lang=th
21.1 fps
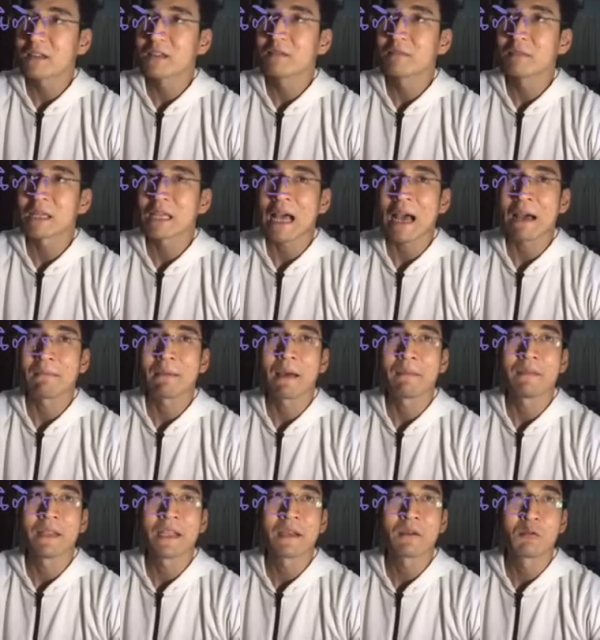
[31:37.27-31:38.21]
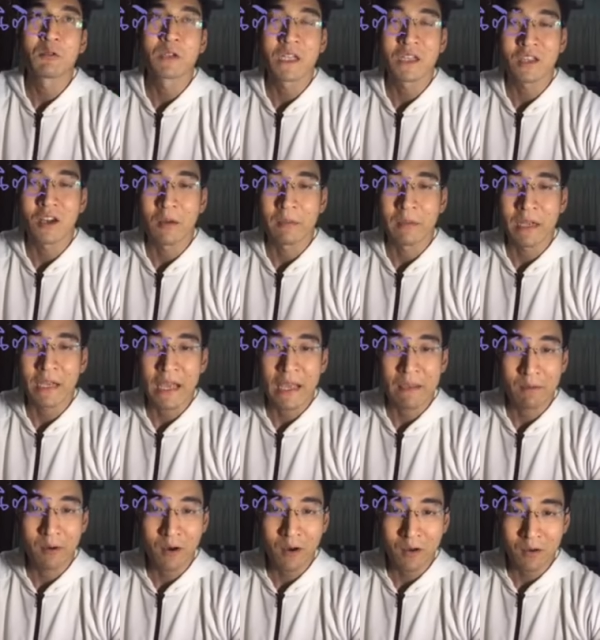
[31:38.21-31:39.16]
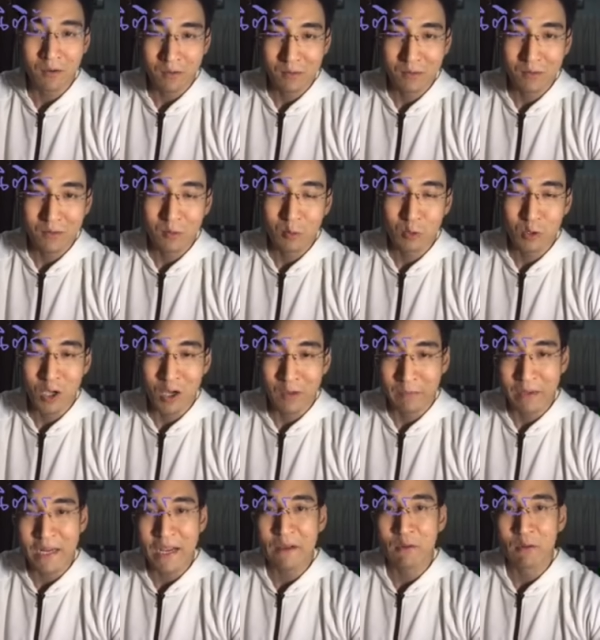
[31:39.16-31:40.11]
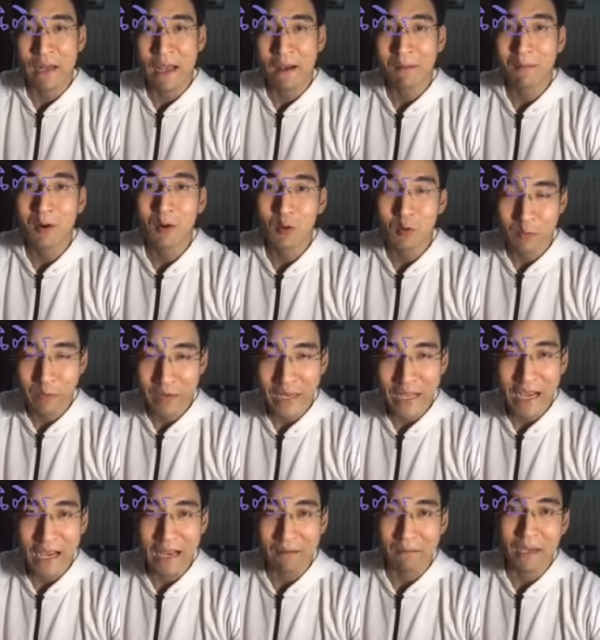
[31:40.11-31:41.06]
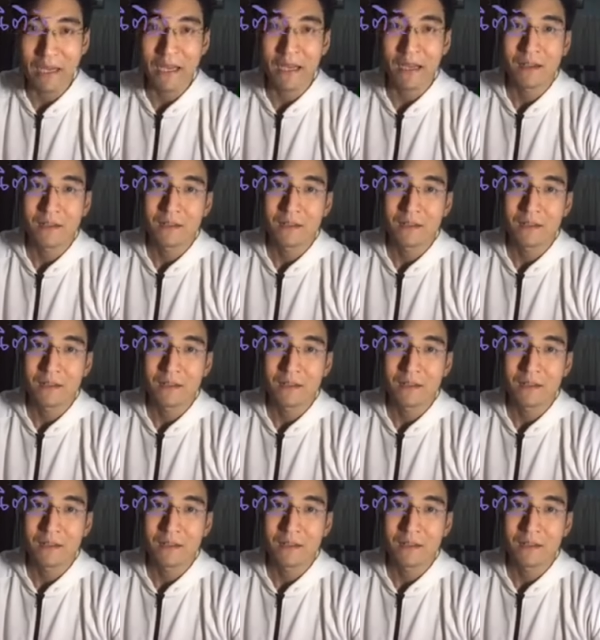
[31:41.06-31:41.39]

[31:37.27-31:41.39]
มันถามแบบนี้กูจะตอบยังไง เพราะกูตอบไม่ได้อยู่แล้วเพราะกูไม่ได้อ่านมา